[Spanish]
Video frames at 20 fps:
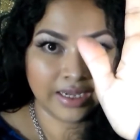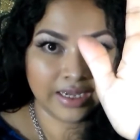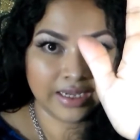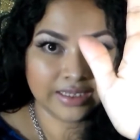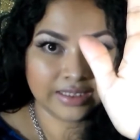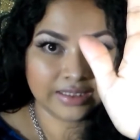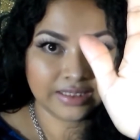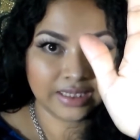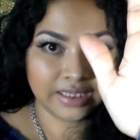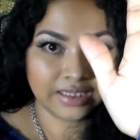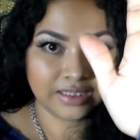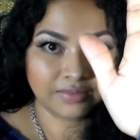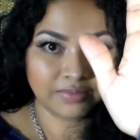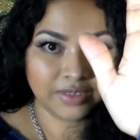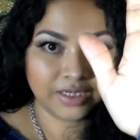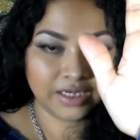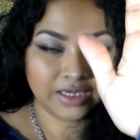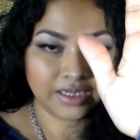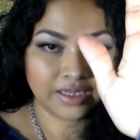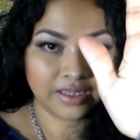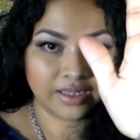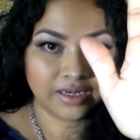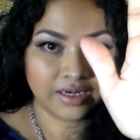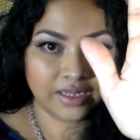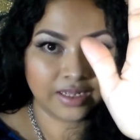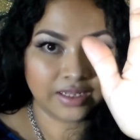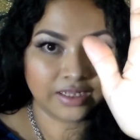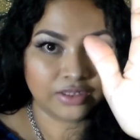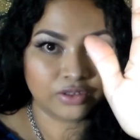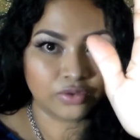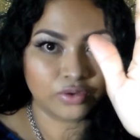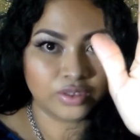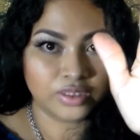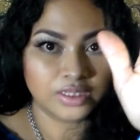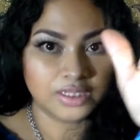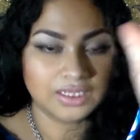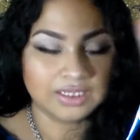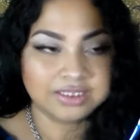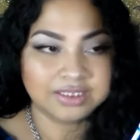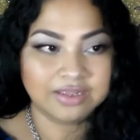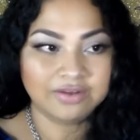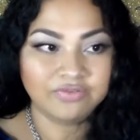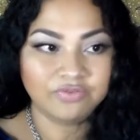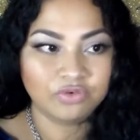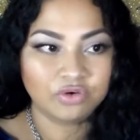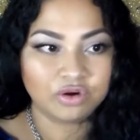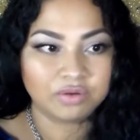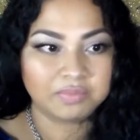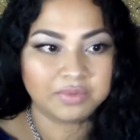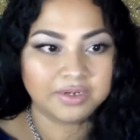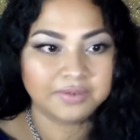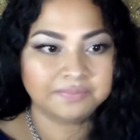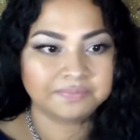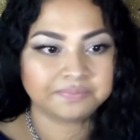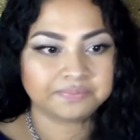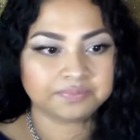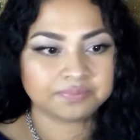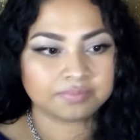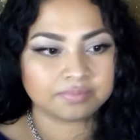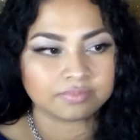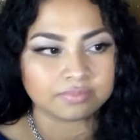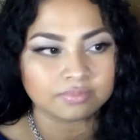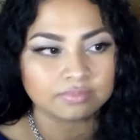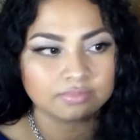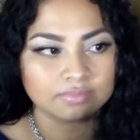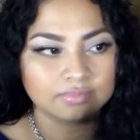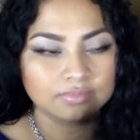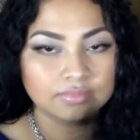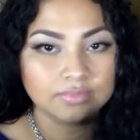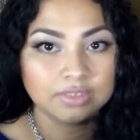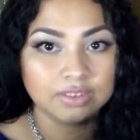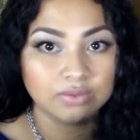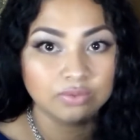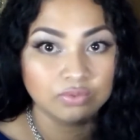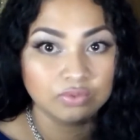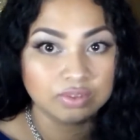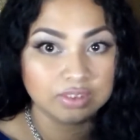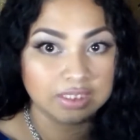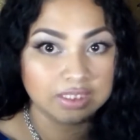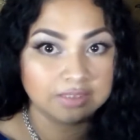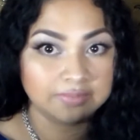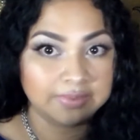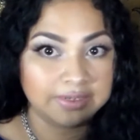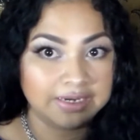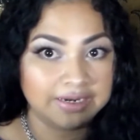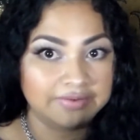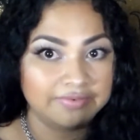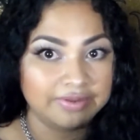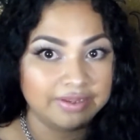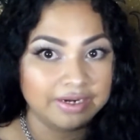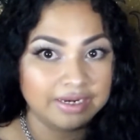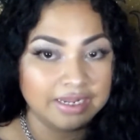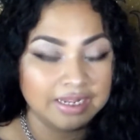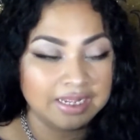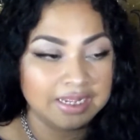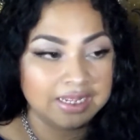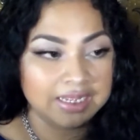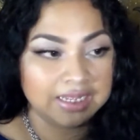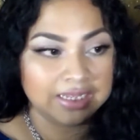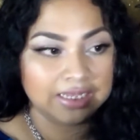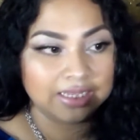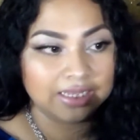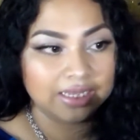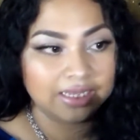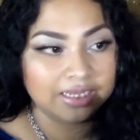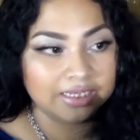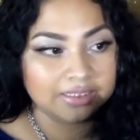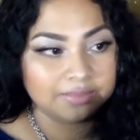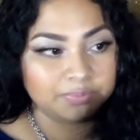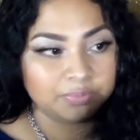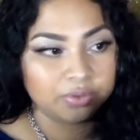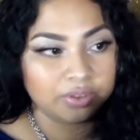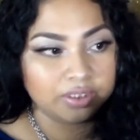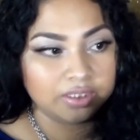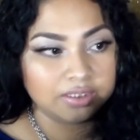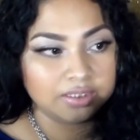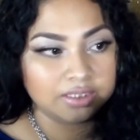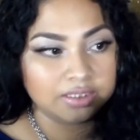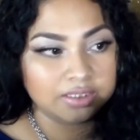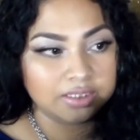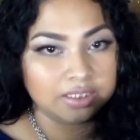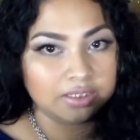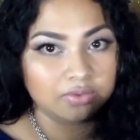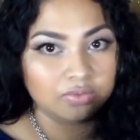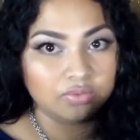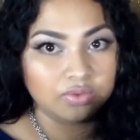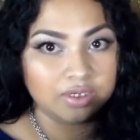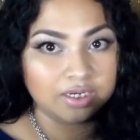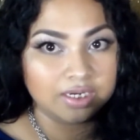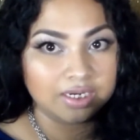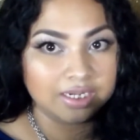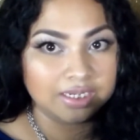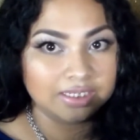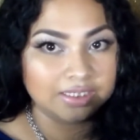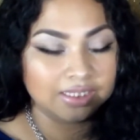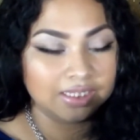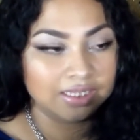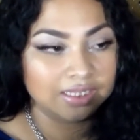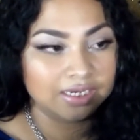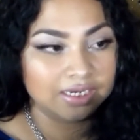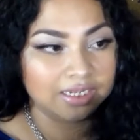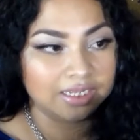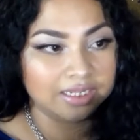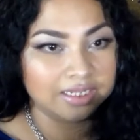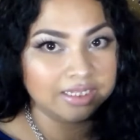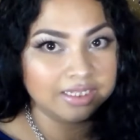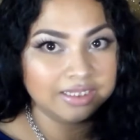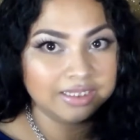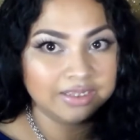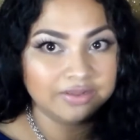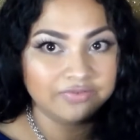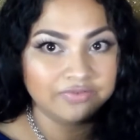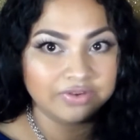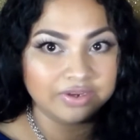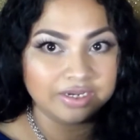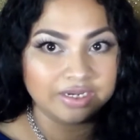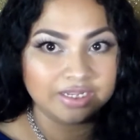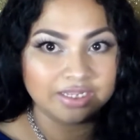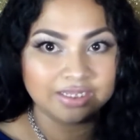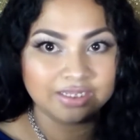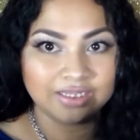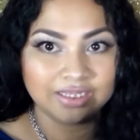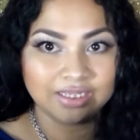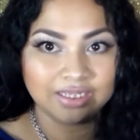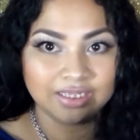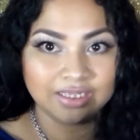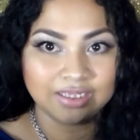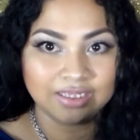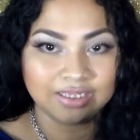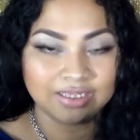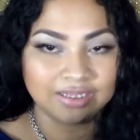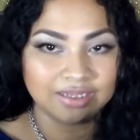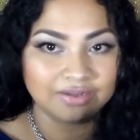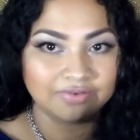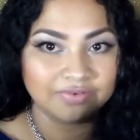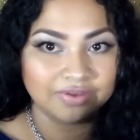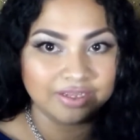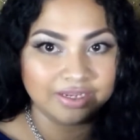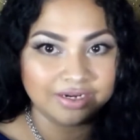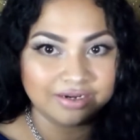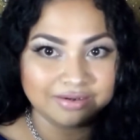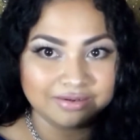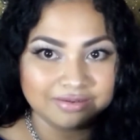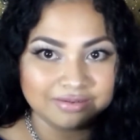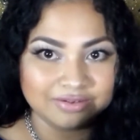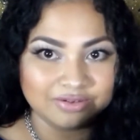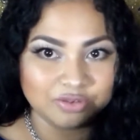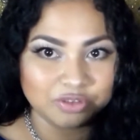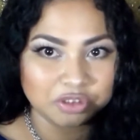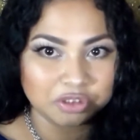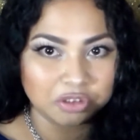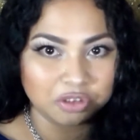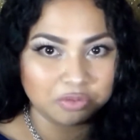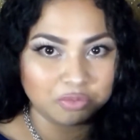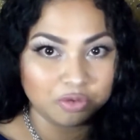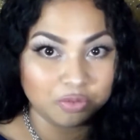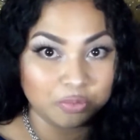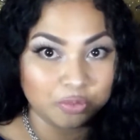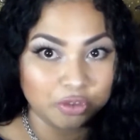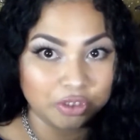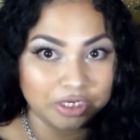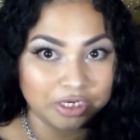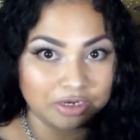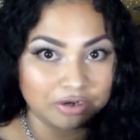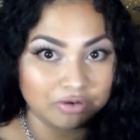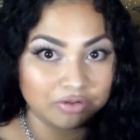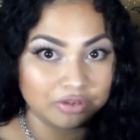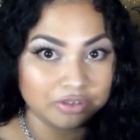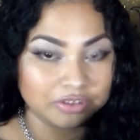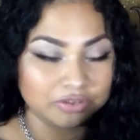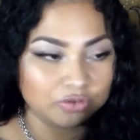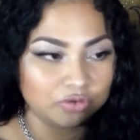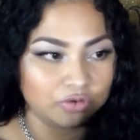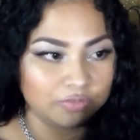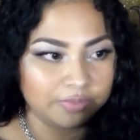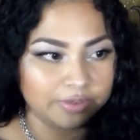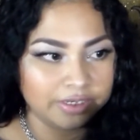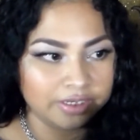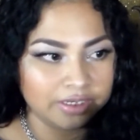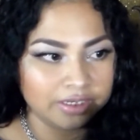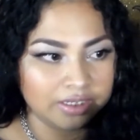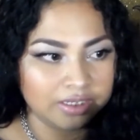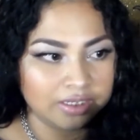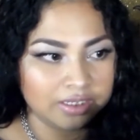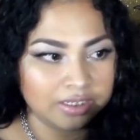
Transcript: ahí está miren qué delgadito y de esta forma ustedes van a ver que puedes hacer una rayita delgadita, finita, a ver, no sé cómo ponerlo, disculpen,